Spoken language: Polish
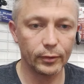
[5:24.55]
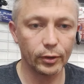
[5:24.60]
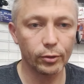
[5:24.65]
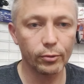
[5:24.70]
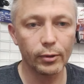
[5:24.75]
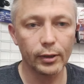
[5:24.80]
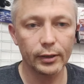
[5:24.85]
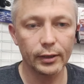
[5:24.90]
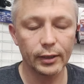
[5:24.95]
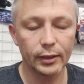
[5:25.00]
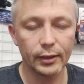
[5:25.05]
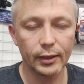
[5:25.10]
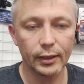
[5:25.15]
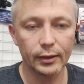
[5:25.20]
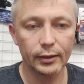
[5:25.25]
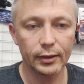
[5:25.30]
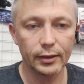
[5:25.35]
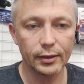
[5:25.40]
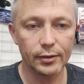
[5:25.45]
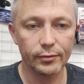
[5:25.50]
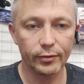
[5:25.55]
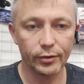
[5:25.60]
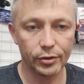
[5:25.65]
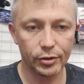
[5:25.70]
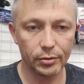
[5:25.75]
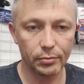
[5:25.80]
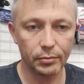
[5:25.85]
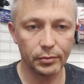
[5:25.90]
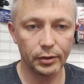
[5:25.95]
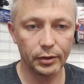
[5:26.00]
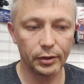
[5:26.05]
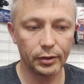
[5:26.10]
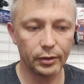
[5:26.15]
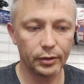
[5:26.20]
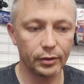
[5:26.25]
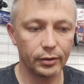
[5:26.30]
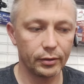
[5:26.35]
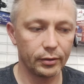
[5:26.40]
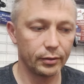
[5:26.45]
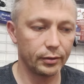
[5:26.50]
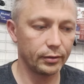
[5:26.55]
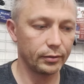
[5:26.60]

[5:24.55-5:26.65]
dokładne dane z Waszymi